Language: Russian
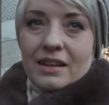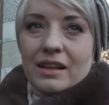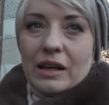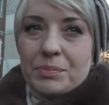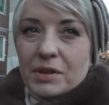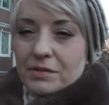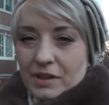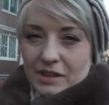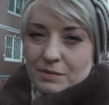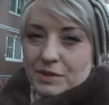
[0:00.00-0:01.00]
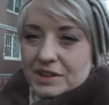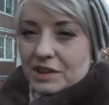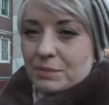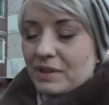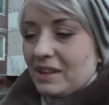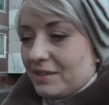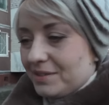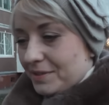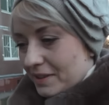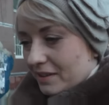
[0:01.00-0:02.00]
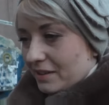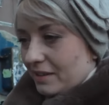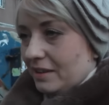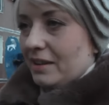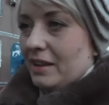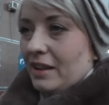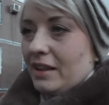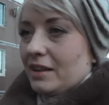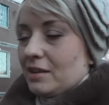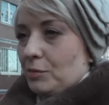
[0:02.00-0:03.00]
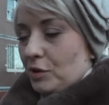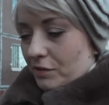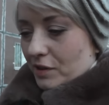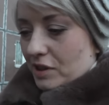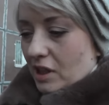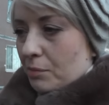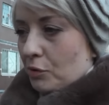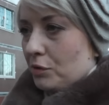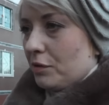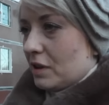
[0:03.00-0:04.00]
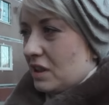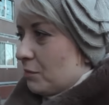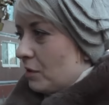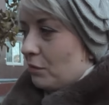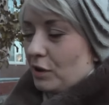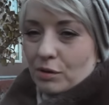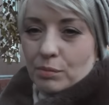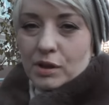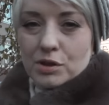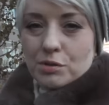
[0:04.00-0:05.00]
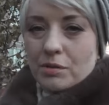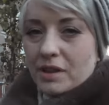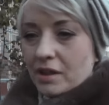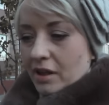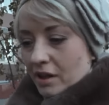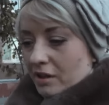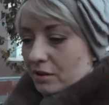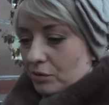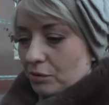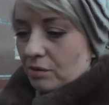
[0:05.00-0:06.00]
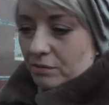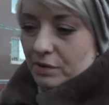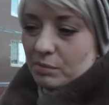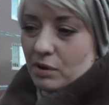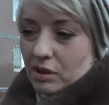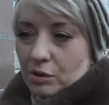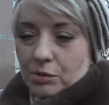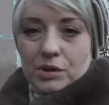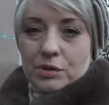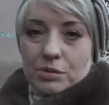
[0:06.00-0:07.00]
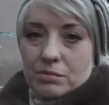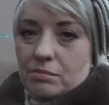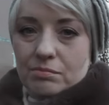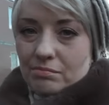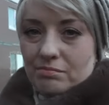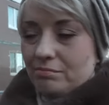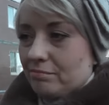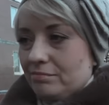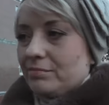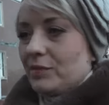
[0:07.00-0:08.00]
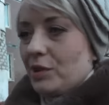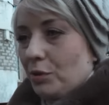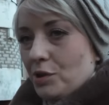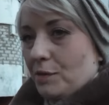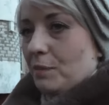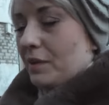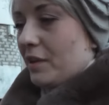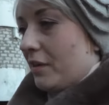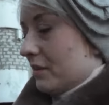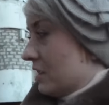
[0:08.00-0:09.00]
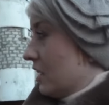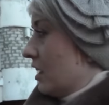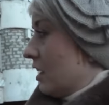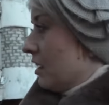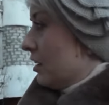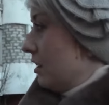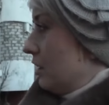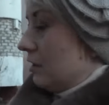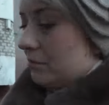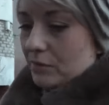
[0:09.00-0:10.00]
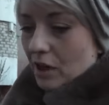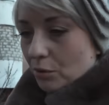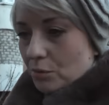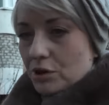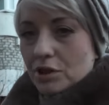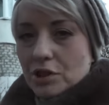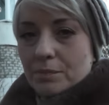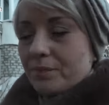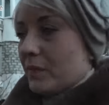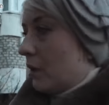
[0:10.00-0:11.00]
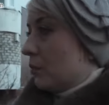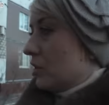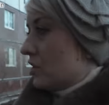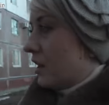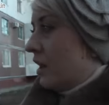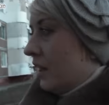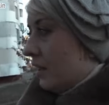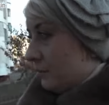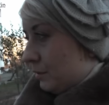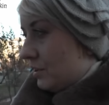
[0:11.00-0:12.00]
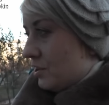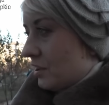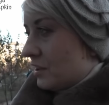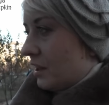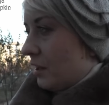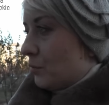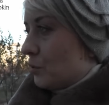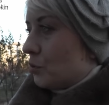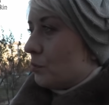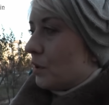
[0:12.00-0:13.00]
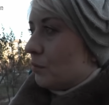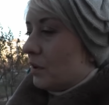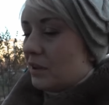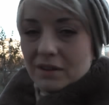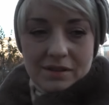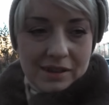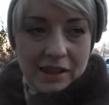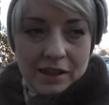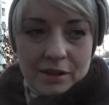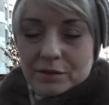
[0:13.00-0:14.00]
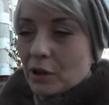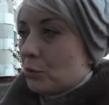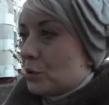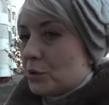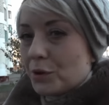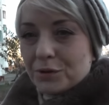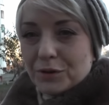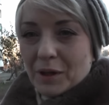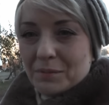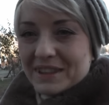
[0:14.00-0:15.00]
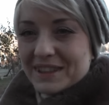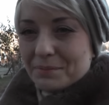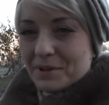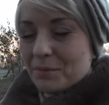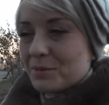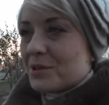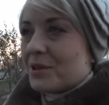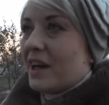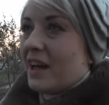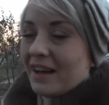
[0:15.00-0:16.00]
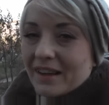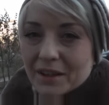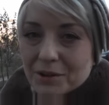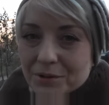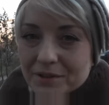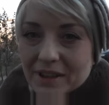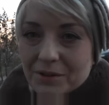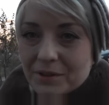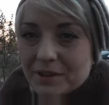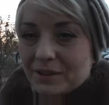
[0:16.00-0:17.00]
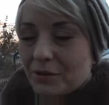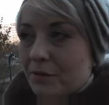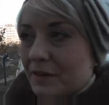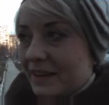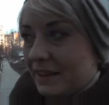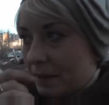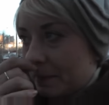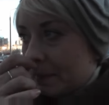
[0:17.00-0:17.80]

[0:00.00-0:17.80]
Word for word: А, первый раз мы здесь были в э, этом универсаме. Универсам довольно большой, но выбор какой-то не очень мне понравился. И дороже, чем обычно. И вот сейчас стоим и думаем, в какую сторону нам идти, потому что район да, такой новый. Много.